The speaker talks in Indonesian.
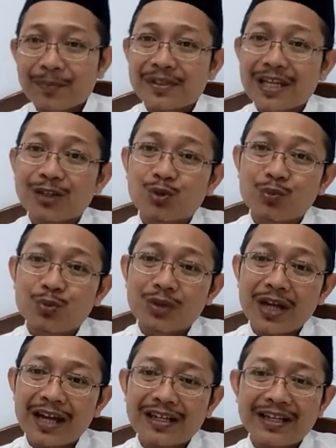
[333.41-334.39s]
satu
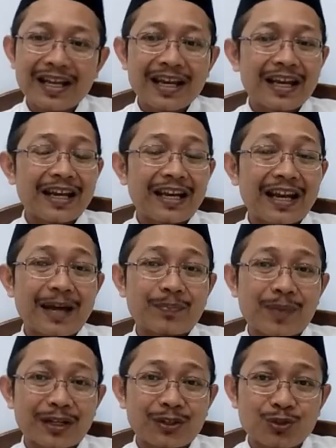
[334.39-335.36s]
bulan
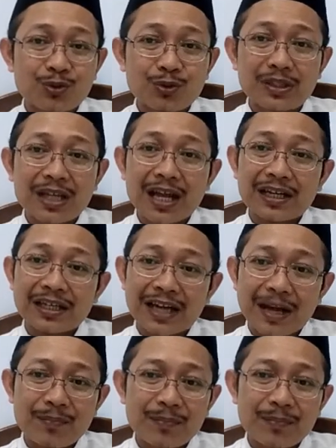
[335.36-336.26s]
8.640.000